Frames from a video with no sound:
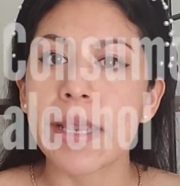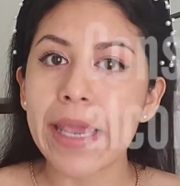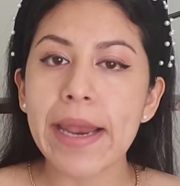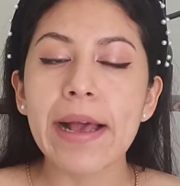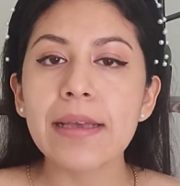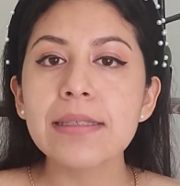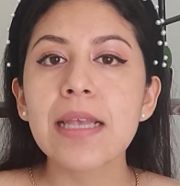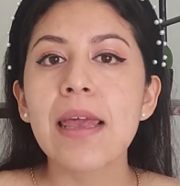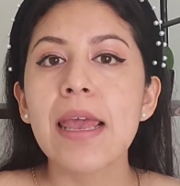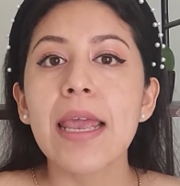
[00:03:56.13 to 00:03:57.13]
quieras,
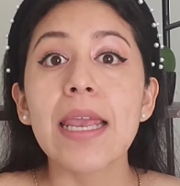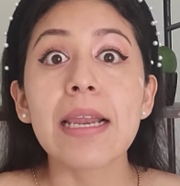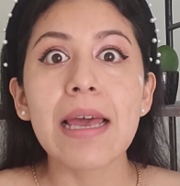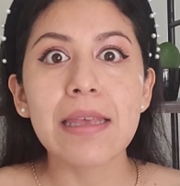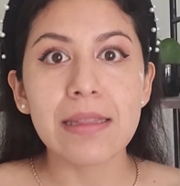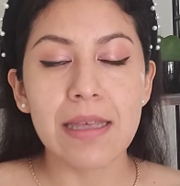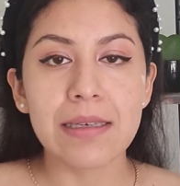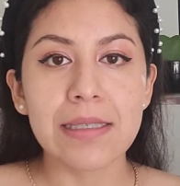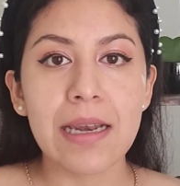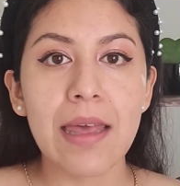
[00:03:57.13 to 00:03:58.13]
y nadie te
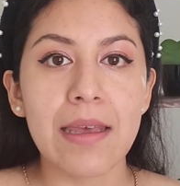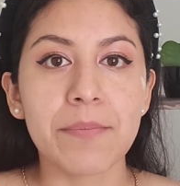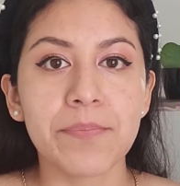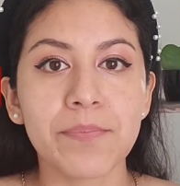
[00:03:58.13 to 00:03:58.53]
dice nada.